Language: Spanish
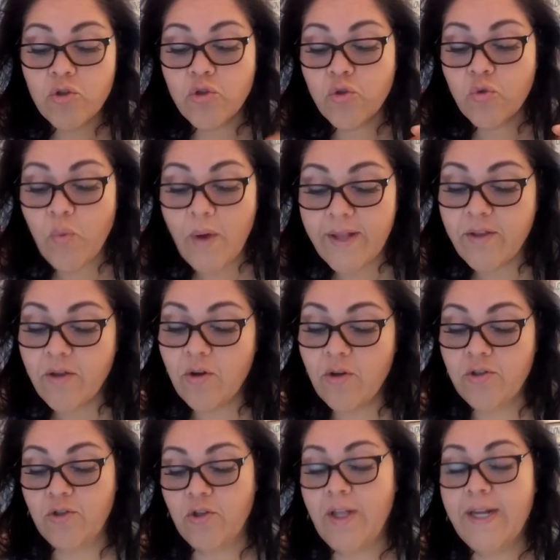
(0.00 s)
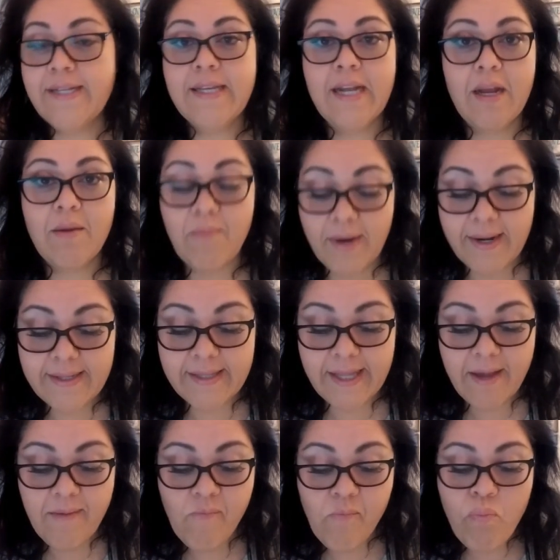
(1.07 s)
suelto los dolores de la
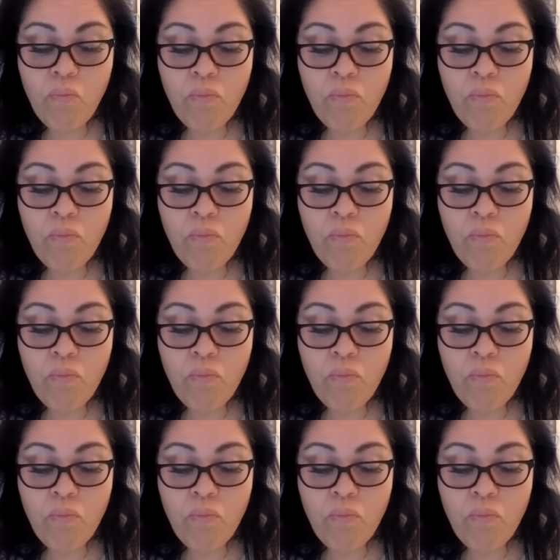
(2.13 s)
muerte